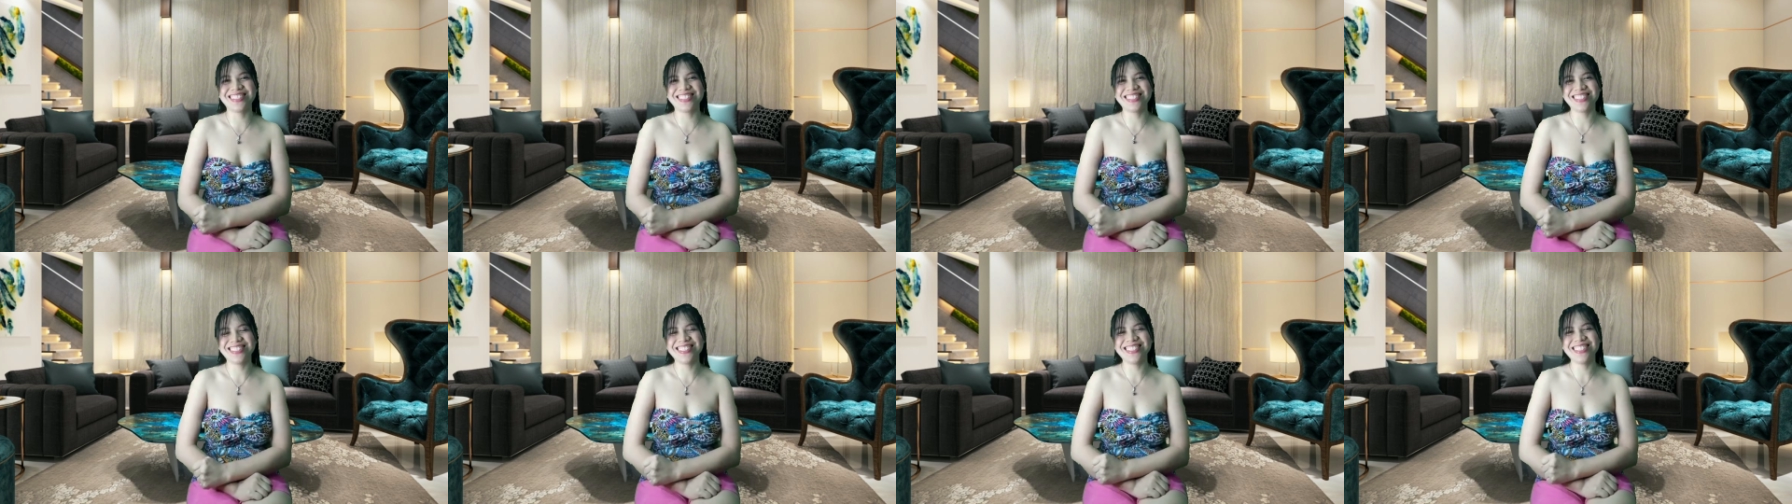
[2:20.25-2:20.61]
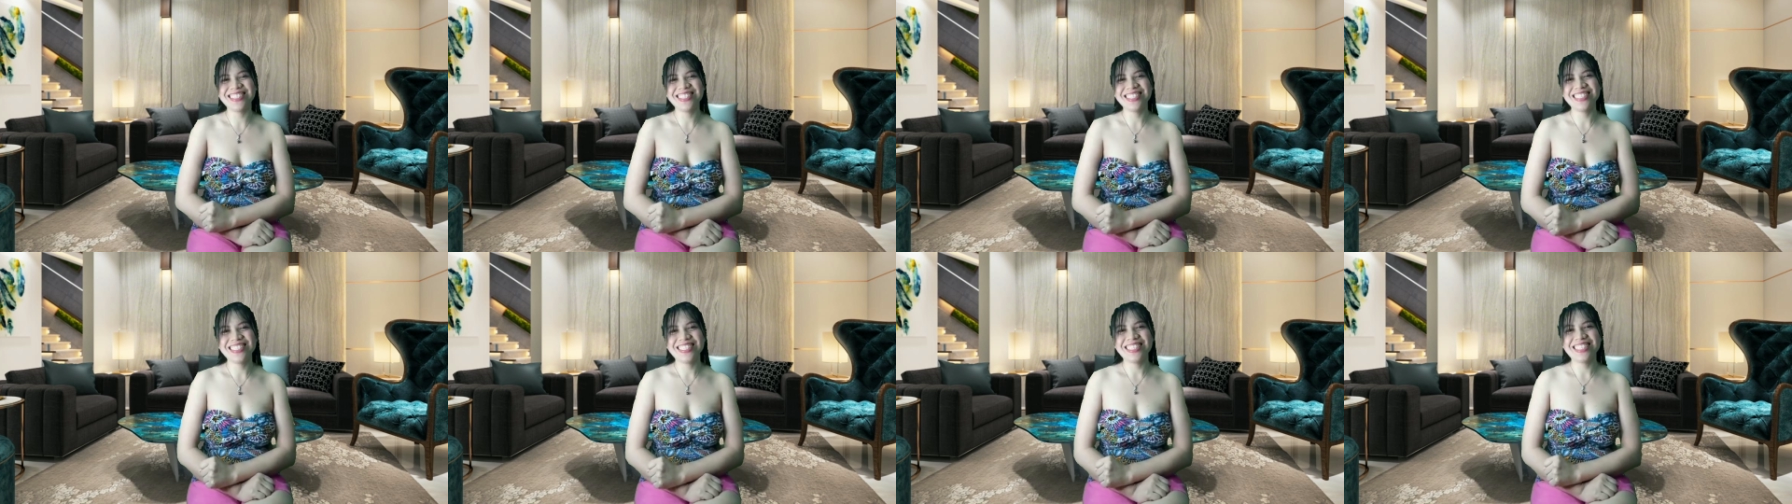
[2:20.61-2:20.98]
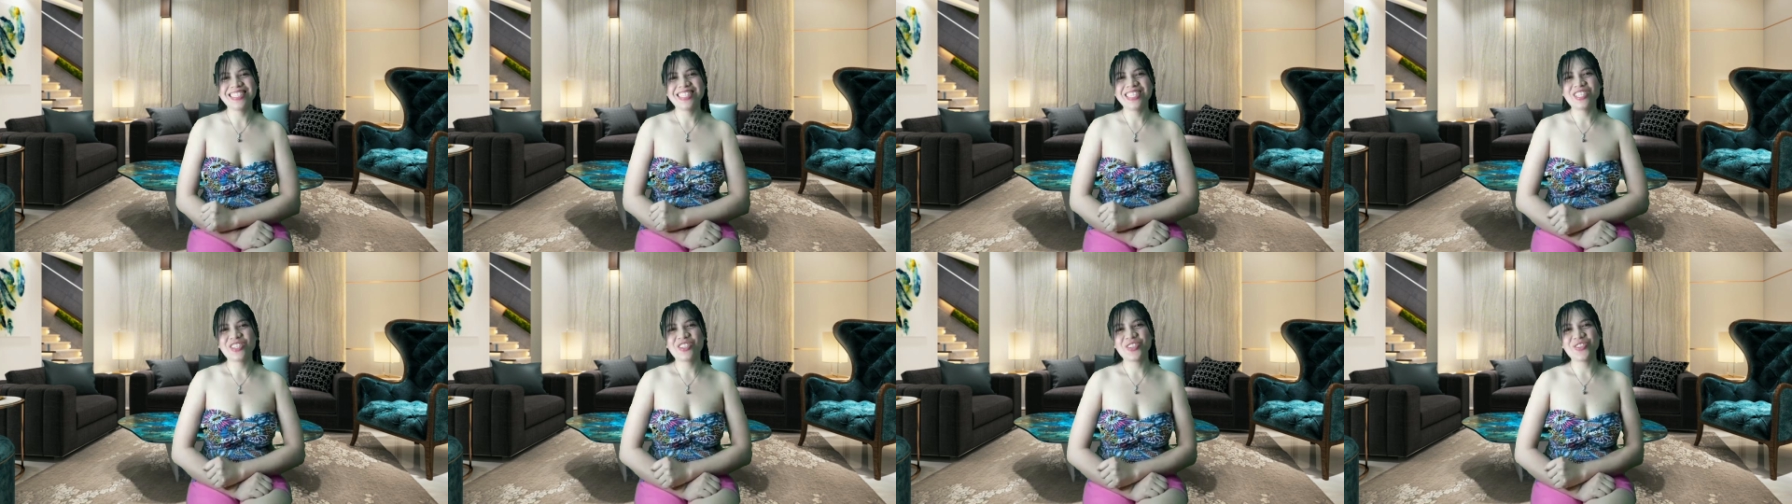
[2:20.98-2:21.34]
oh,
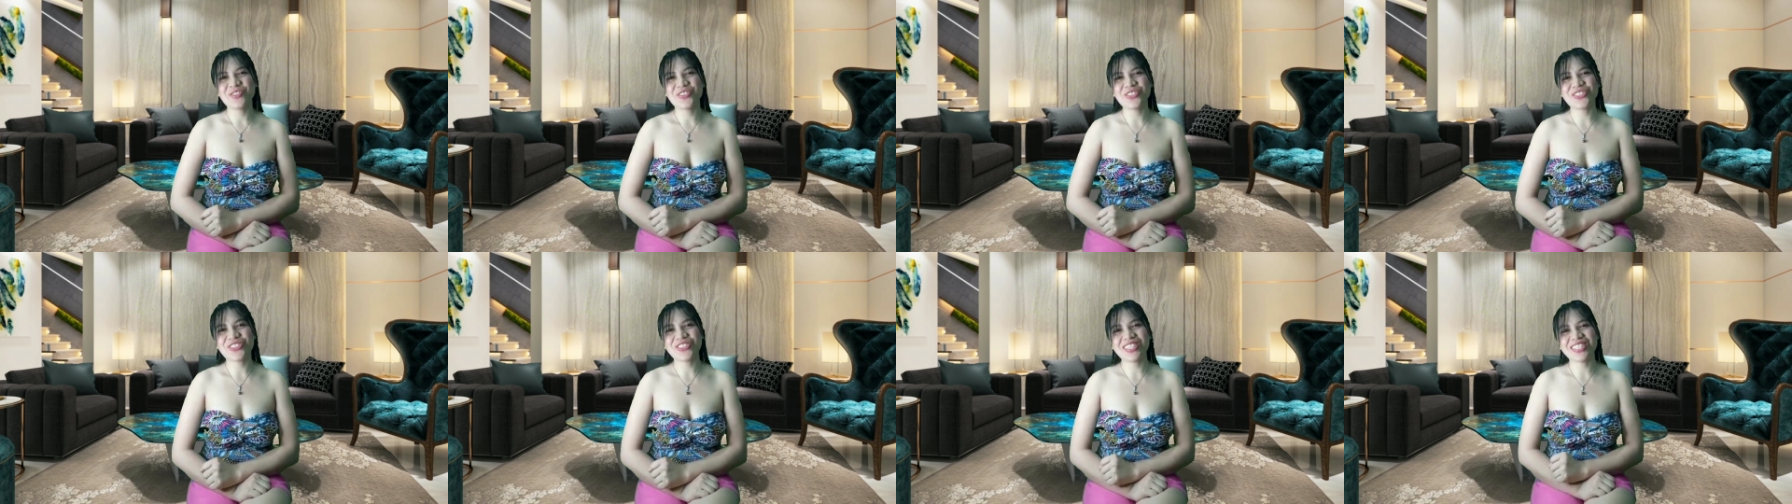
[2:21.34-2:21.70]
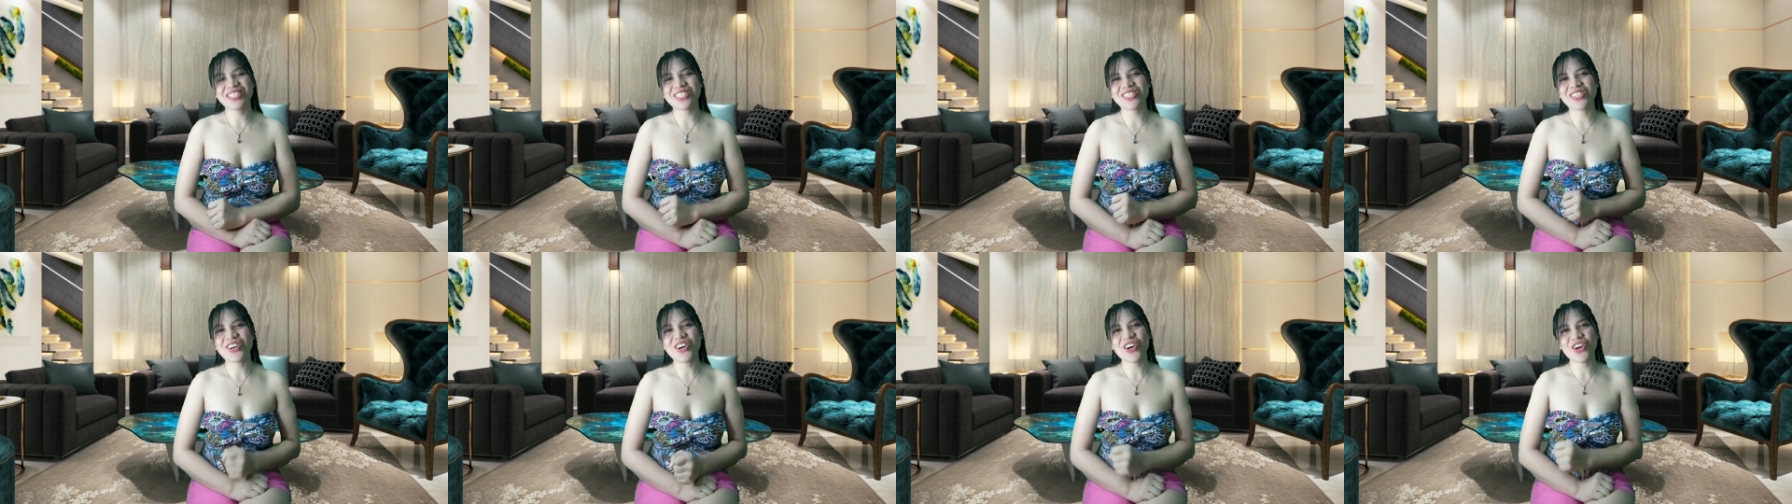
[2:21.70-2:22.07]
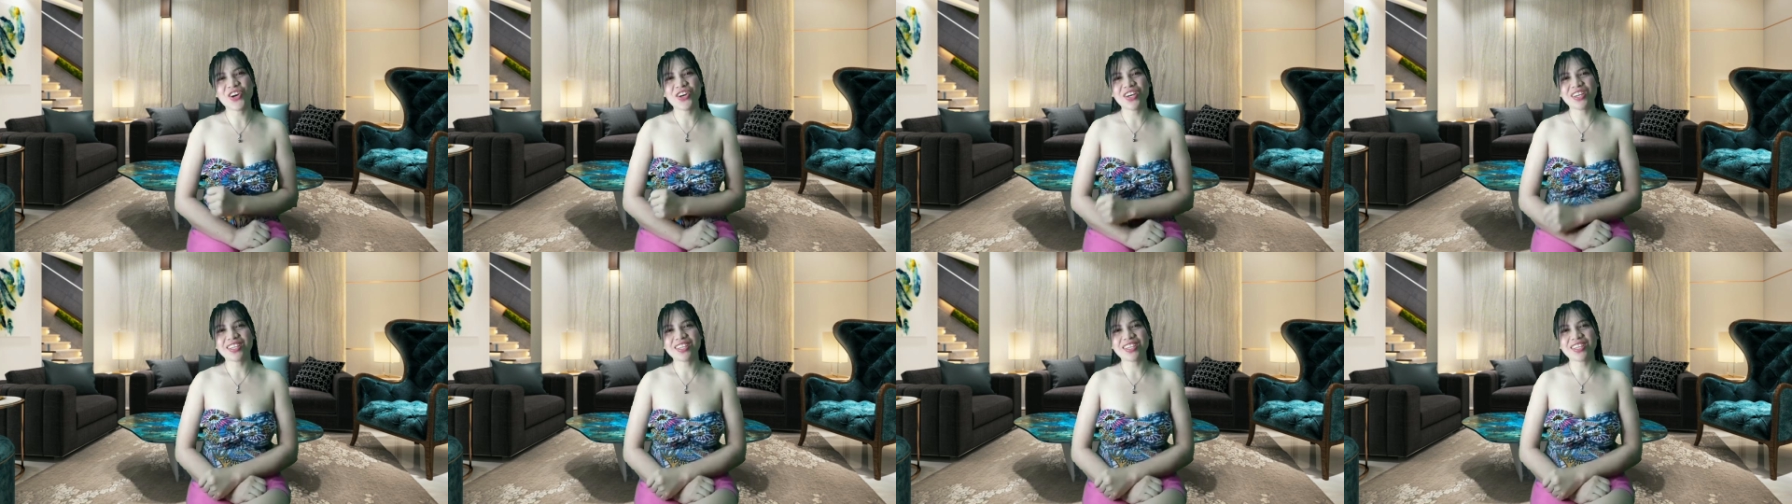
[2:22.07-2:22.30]
no! Pupusunan ko.